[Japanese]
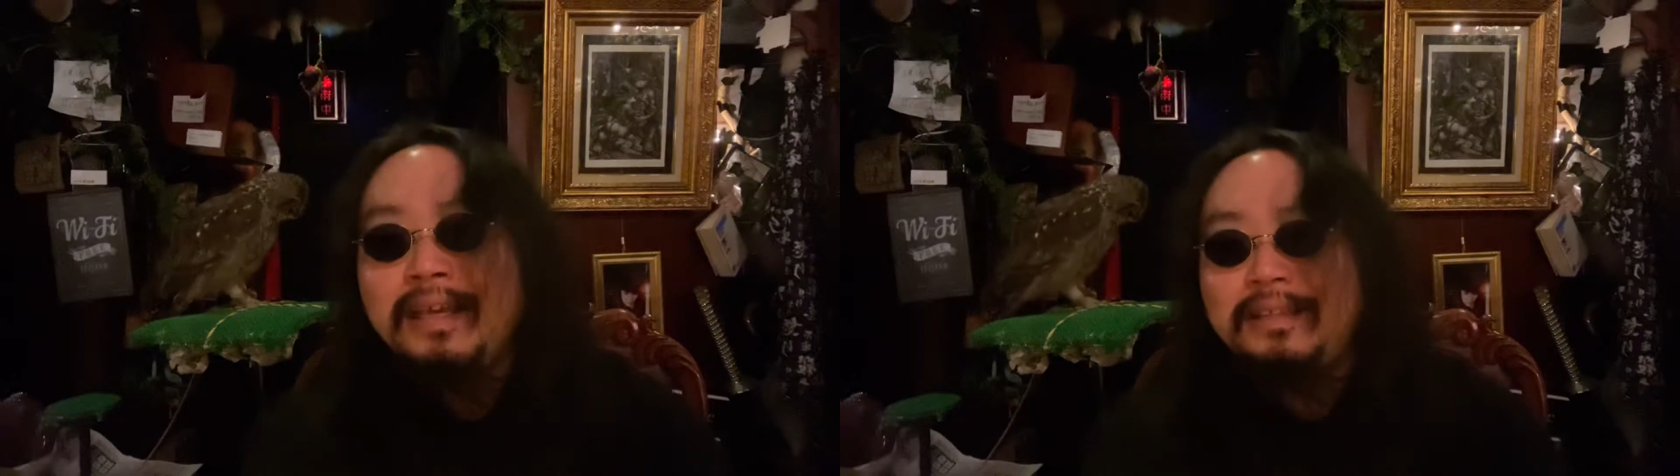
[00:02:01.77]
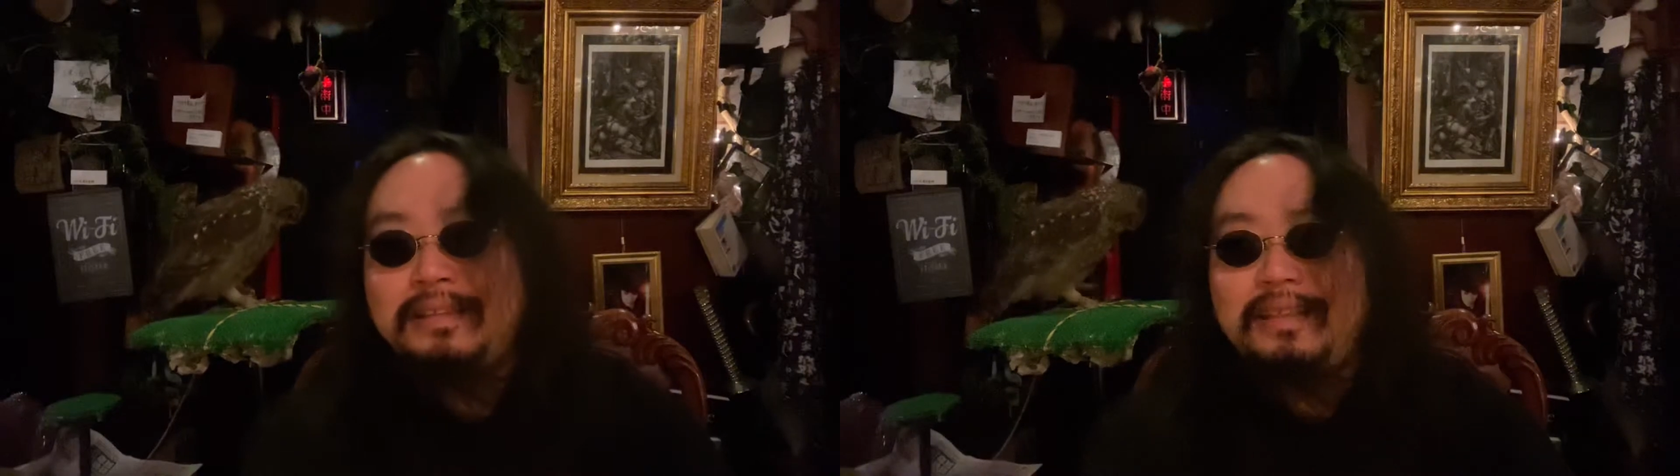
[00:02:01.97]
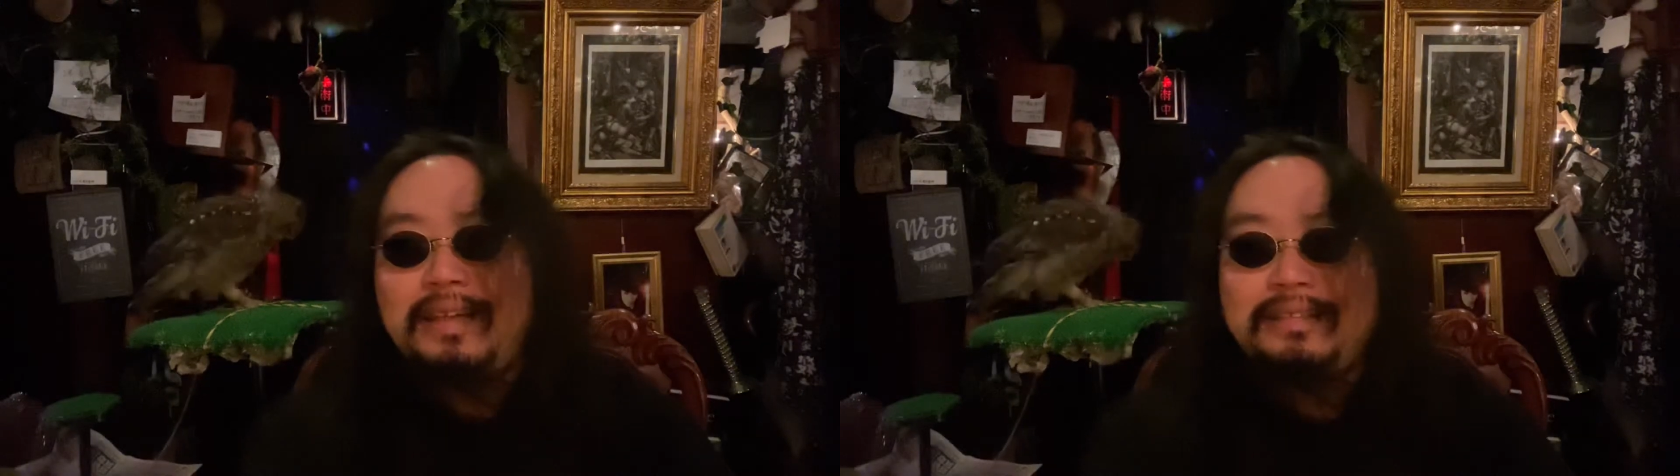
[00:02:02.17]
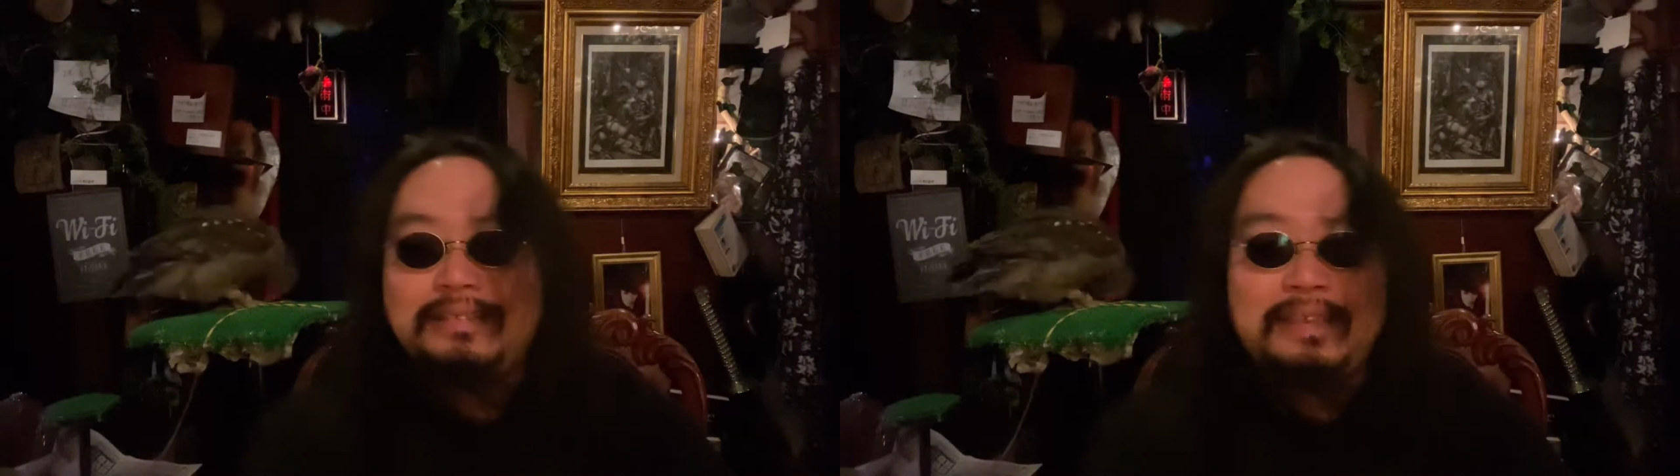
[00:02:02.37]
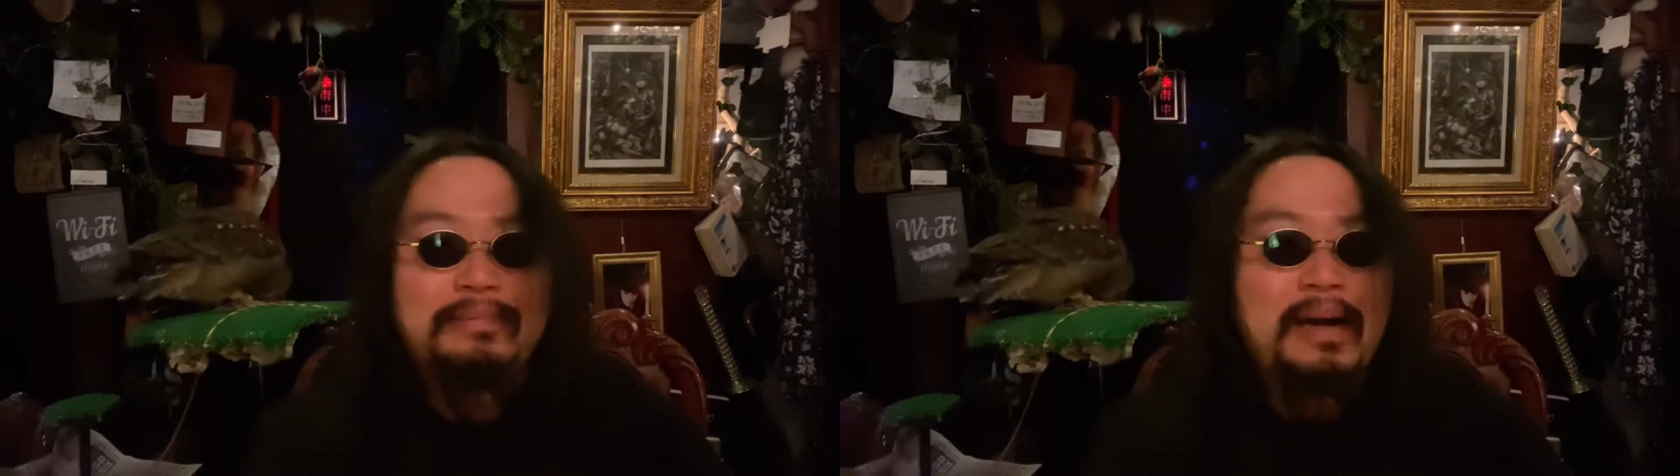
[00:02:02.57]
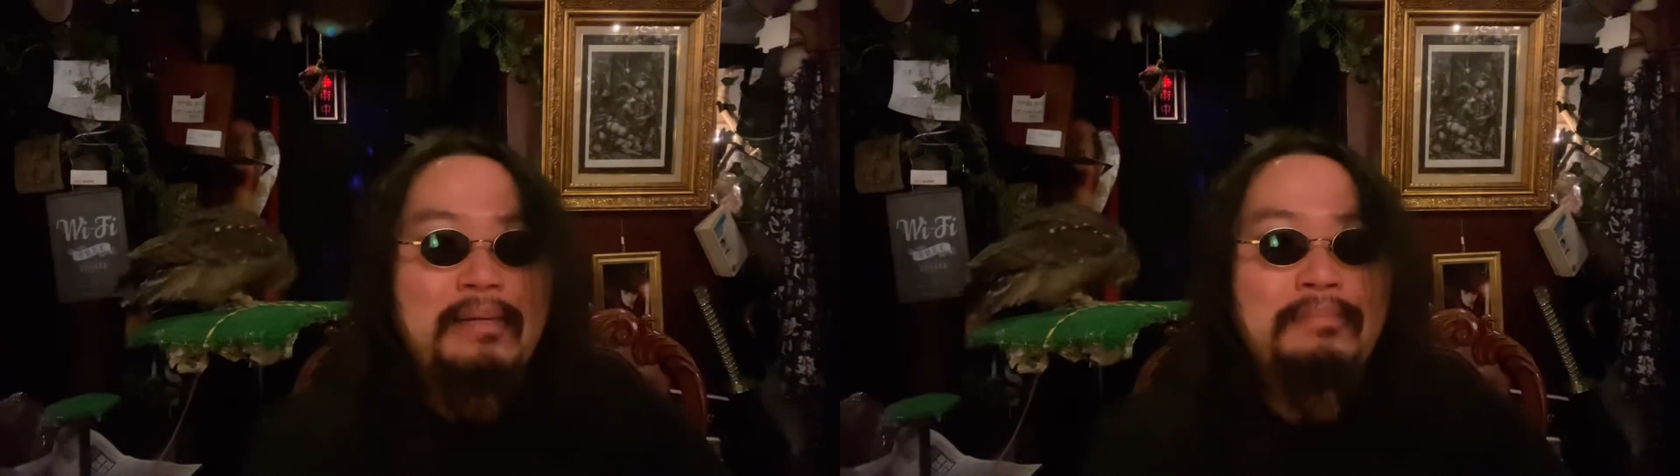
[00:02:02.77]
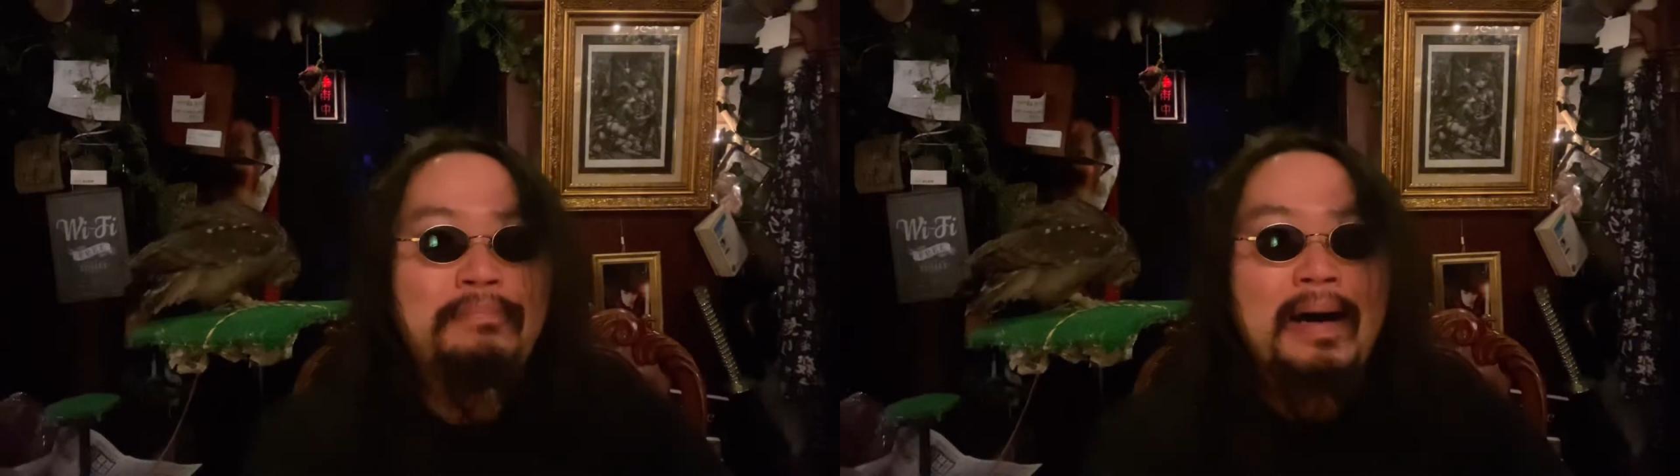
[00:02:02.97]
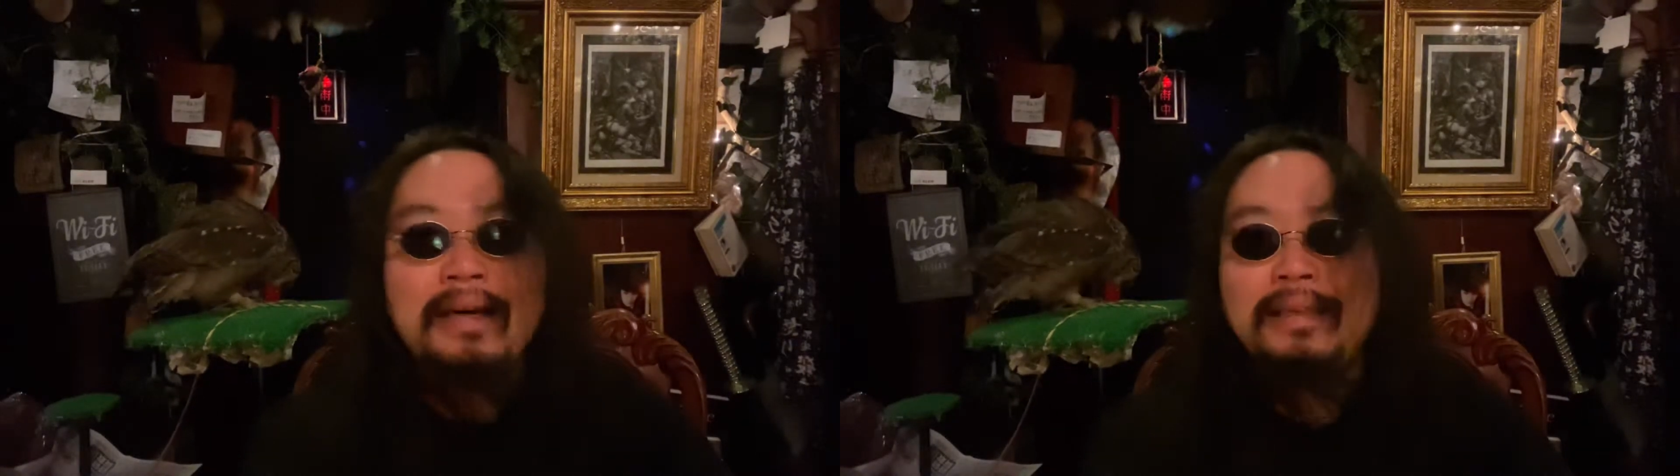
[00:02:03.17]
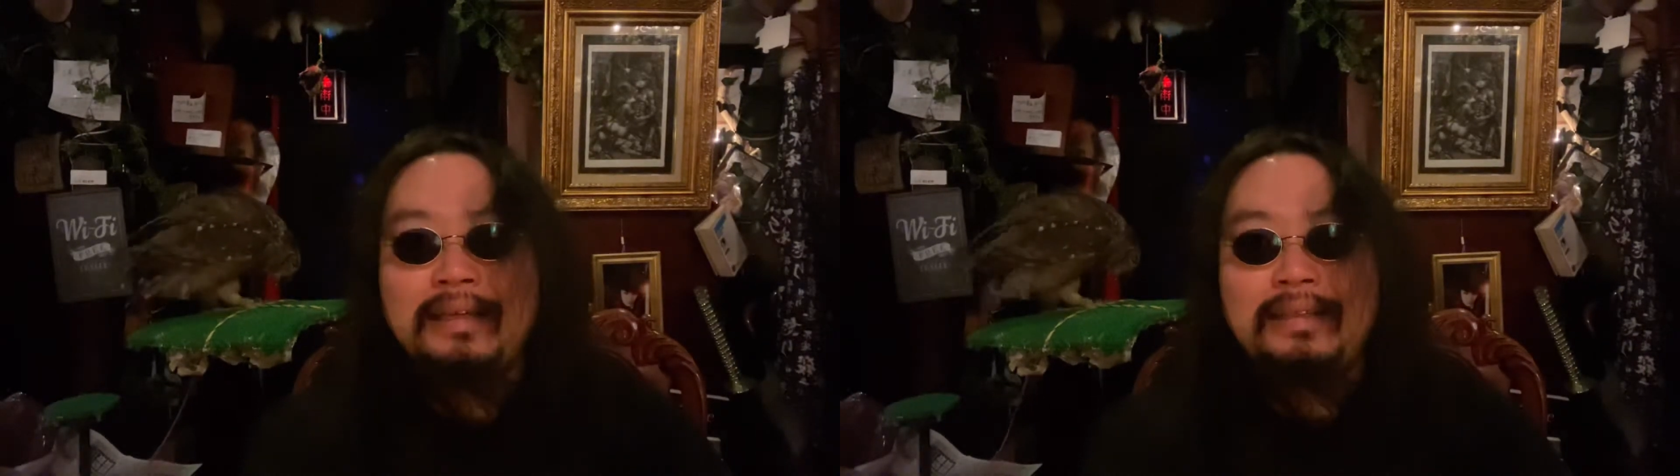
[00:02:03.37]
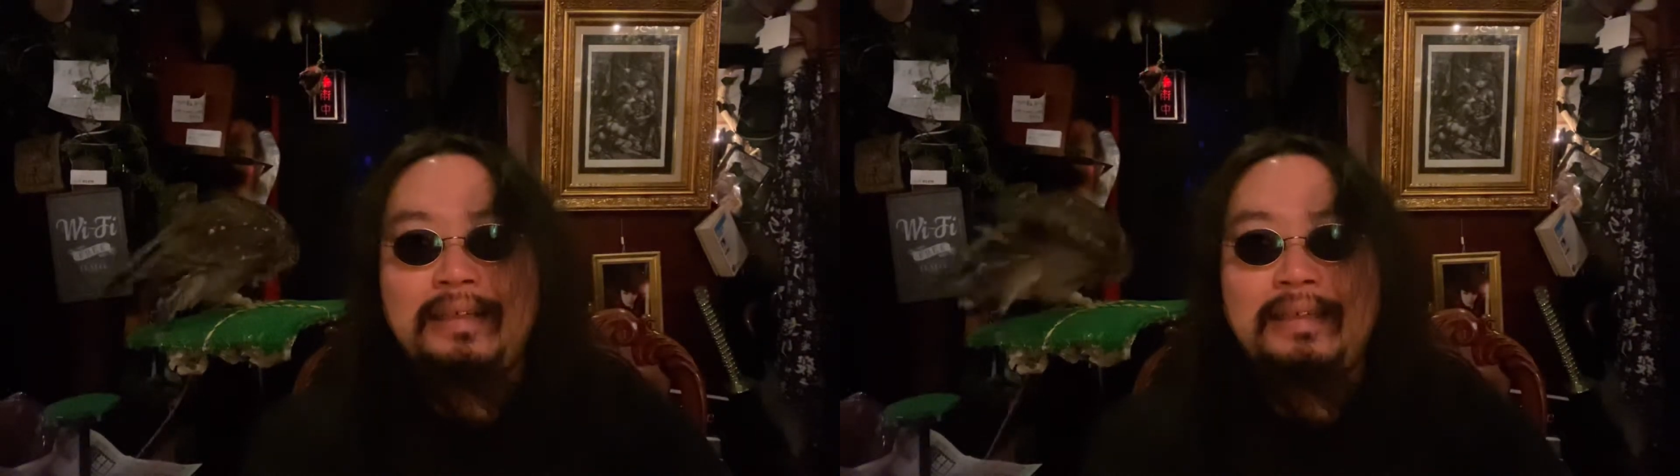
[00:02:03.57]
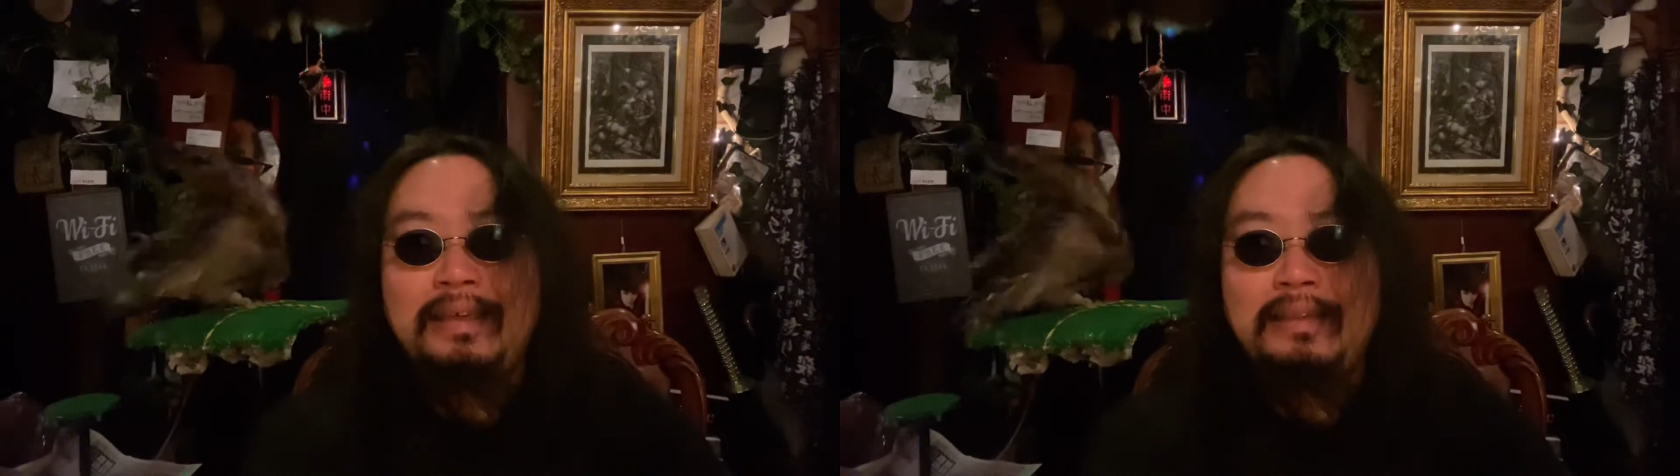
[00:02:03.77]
て感じで、バーなんか、